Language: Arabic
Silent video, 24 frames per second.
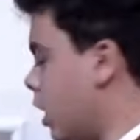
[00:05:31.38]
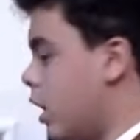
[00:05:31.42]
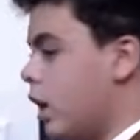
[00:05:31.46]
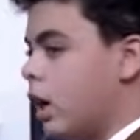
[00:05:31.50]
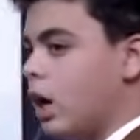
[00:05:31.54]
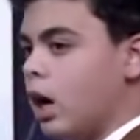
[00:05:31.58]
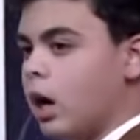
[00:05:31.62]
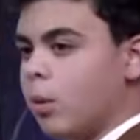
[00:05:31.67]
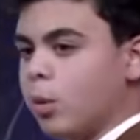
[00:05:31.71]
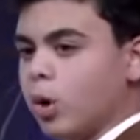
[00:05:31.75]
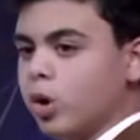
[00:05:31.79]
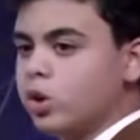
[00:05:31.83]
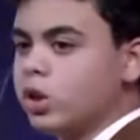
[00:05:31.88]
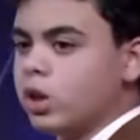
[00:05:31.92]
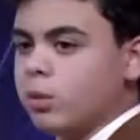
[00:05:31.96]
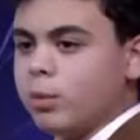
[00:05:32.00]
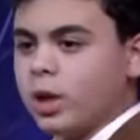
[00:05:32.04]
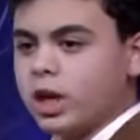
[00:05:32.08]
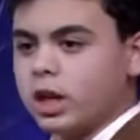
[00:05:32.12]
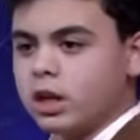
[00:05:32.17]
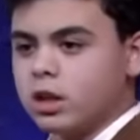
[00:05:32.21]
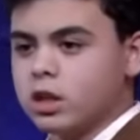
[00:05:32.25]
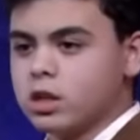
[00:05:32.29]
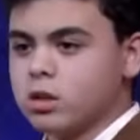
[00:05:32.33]
اموت
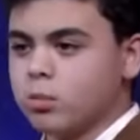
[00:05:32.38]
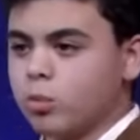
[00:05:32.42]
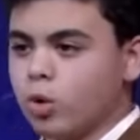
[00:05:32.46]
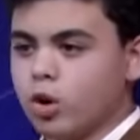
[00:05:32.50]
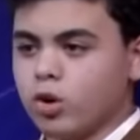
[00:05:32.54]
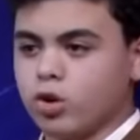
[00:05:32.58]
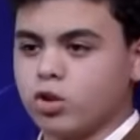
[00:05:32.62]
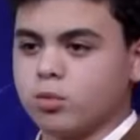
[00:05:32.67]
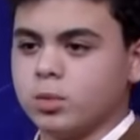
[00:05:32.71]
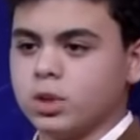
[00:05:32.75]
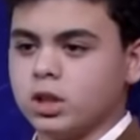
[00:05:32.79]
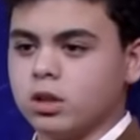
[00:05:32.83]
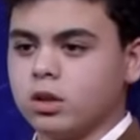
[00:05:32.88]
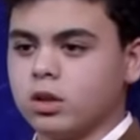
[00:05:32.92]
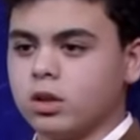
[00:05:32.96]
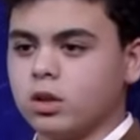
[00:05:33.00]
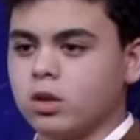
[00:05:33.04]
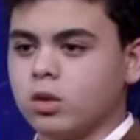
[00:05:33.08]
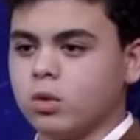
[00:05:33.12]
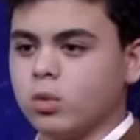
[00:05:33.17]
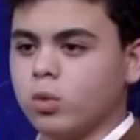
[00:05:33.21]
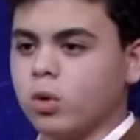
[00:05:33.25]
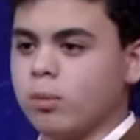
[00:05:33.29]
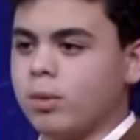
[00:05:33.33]
الميكانيزم واخرج بيه
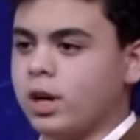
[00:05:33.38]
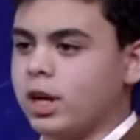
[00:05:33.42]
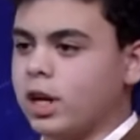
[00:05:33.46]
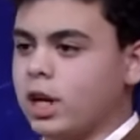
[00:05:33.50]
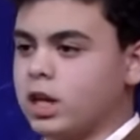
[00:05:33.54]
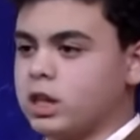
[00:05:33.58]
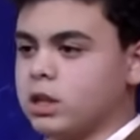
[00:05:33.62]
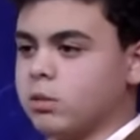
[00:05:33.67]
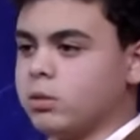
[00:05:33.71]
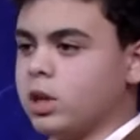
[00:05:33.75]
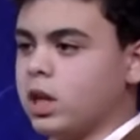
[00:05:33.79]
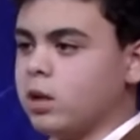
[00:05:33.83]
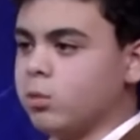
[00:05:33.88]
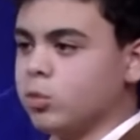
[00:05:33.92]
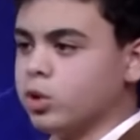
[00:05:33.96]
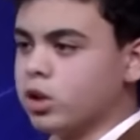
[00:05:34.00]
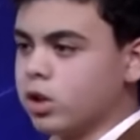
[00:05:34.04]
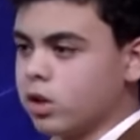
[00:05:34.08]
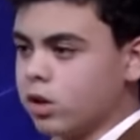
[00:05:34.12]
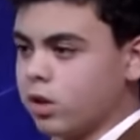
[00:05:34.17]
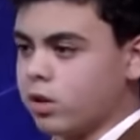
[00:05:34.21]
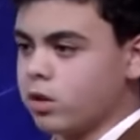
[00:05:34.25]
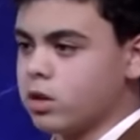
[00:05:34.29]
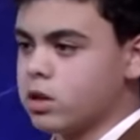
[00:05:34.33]
وابقى انا حسبت على منتج
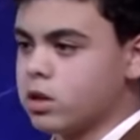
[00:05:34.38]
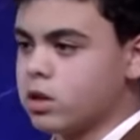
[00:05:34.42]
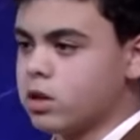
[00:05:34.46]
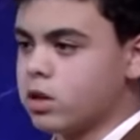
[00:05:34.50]
ارخص